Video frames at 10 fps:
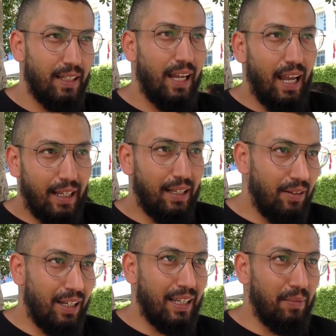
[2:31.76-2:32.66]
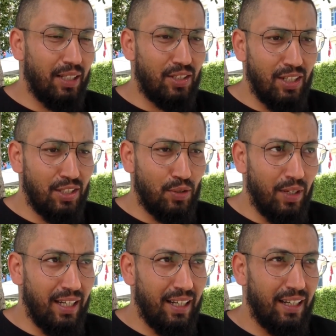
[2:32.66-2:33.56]
هكا وهكا ما تشنز
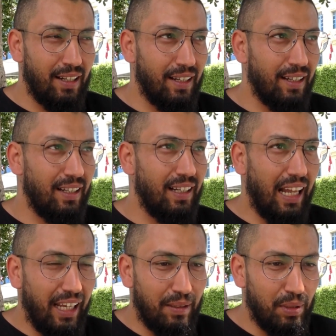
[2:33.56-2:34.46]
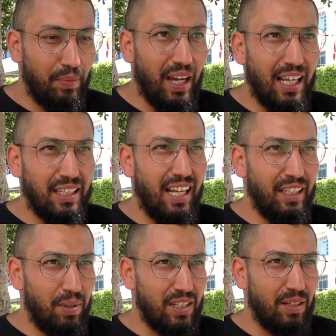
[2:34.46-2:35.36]
شويه العيد بالطبيعه خاطر
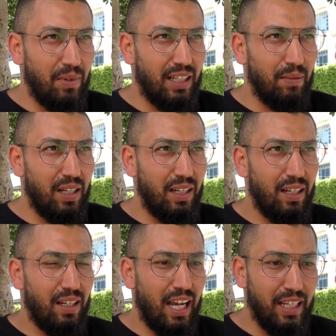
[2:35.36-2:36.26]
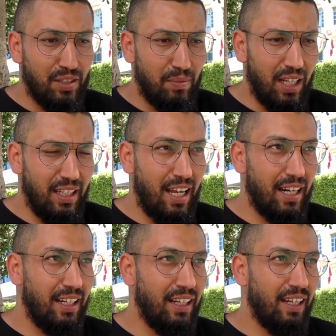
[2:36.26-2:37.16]
عندي برشا معناتها ما عيطش مع
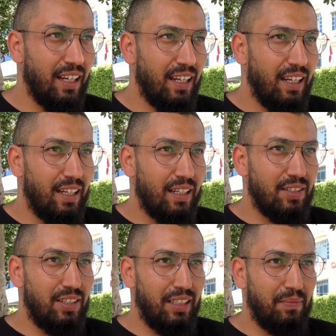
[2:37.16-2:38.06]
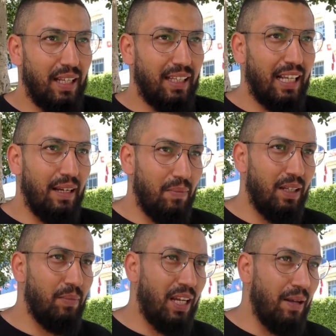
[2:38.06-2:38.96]
دارنا جيت
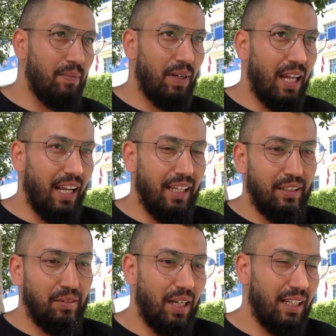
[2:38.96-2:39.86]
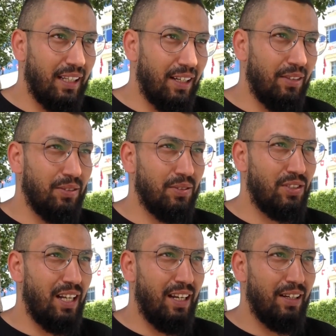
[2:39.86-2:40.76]
معناتها منها مع العيد معناتها وان
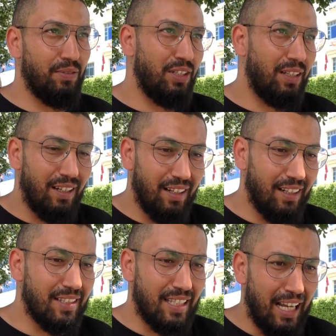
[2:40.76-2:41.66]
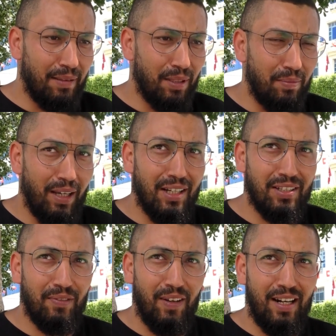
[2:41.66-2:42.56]
شاء الله وجيت للستاد بالطبيعه
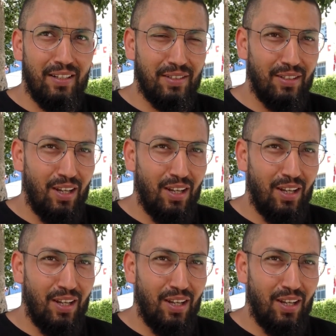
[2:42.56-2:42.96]
باش نتفرج